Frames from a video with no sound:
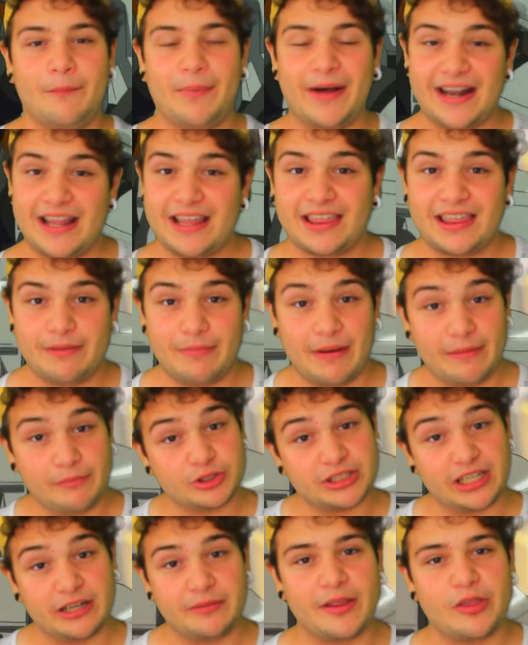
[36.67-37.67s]
Parece,
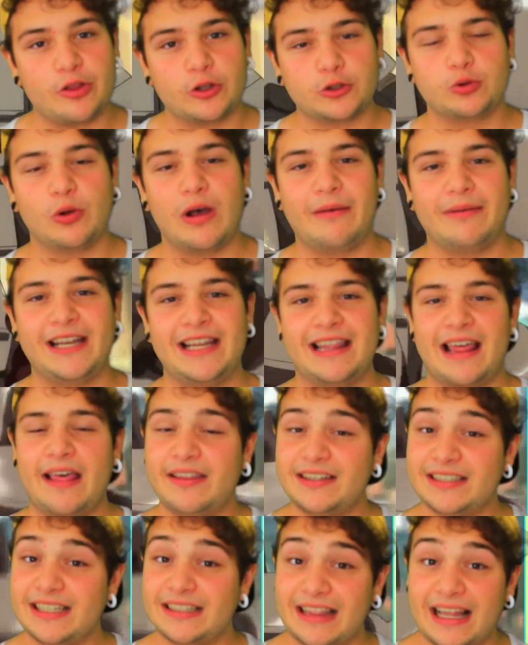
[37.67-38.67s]
vamos a ir viendo sus
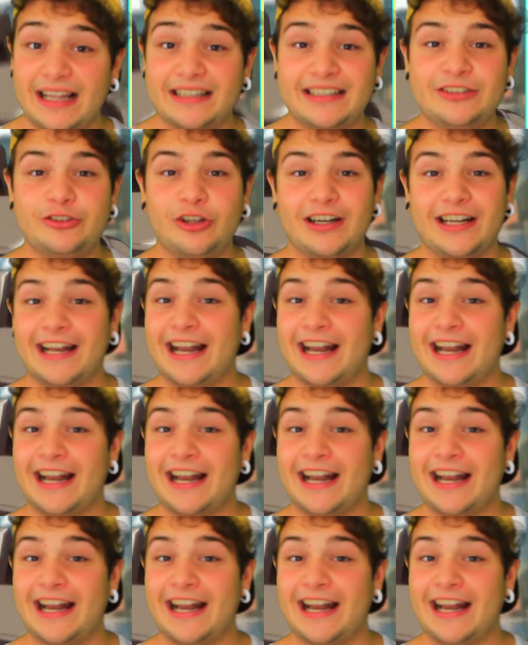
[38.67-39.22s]
habilidades, está atento al